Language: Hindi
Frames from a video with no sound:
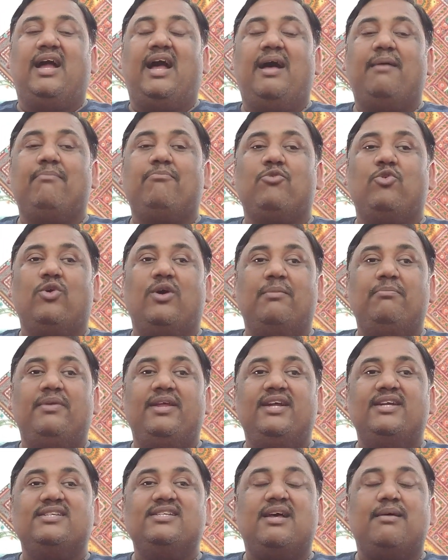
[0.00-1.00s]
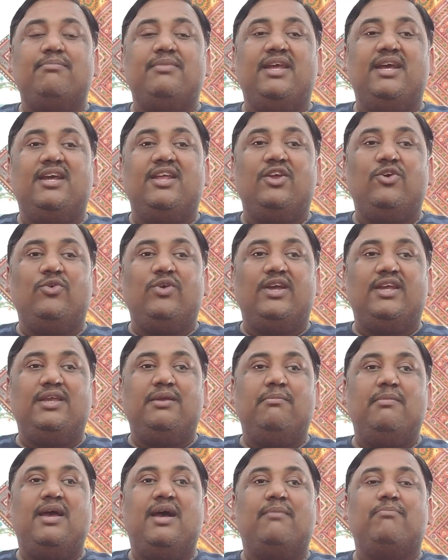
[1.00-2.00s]
आपको अपडेट्स आप देख रहे होंगे कि
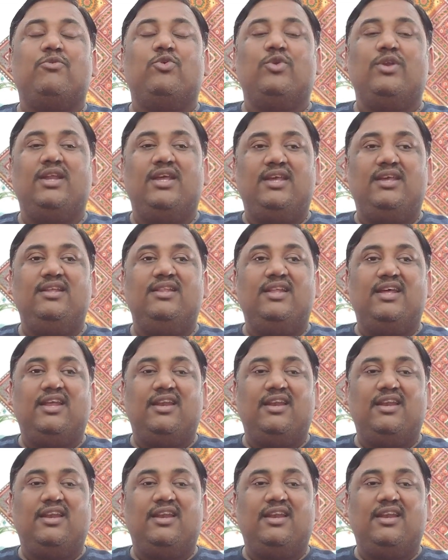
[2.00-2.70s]
मैं आपको नहीं दे